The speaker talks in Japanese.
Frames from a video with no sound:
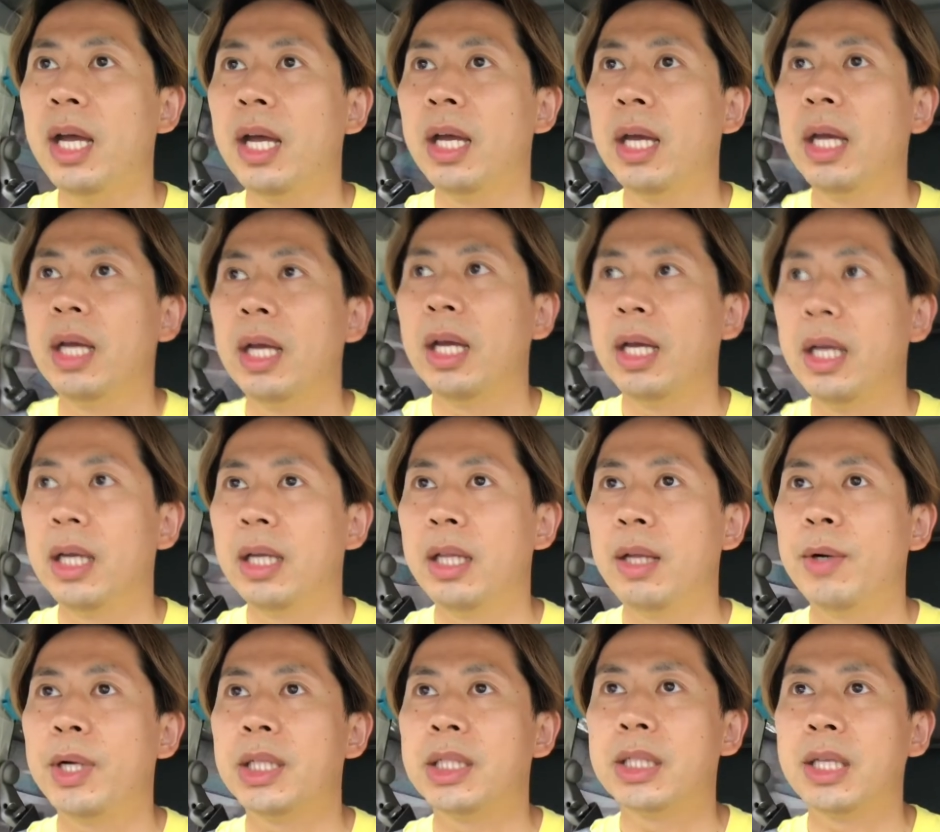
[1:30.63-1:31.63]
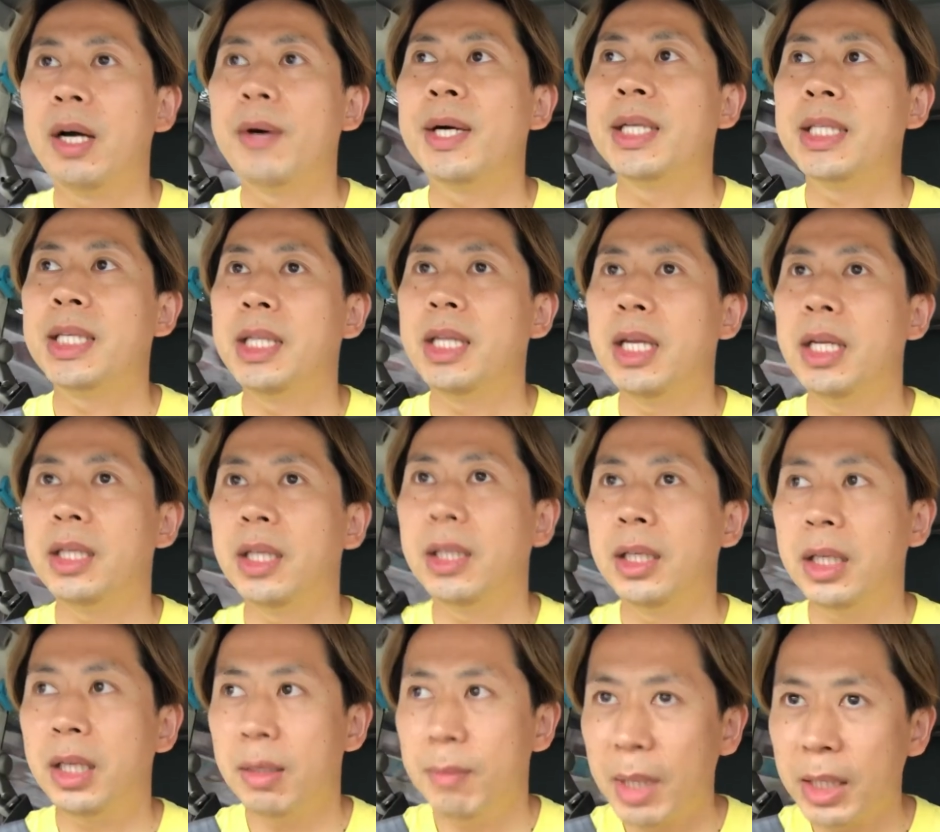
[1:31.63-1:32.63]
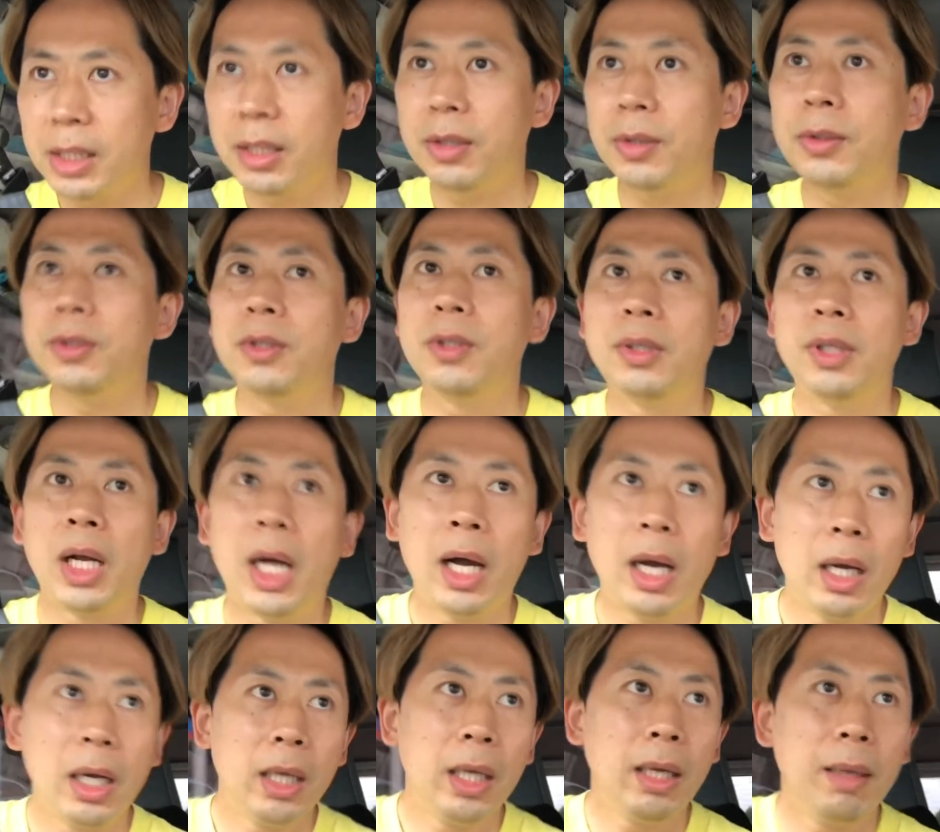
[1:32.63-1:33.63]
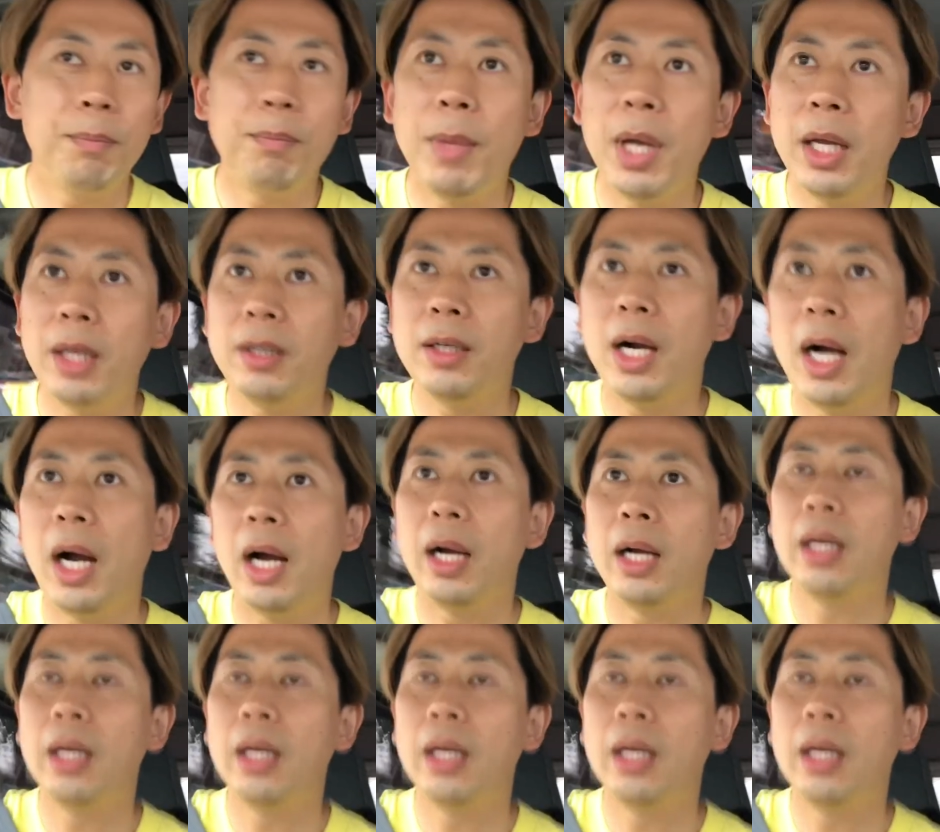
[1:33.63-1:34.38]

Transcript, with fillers: えー、では使わせていただきますというようなメールが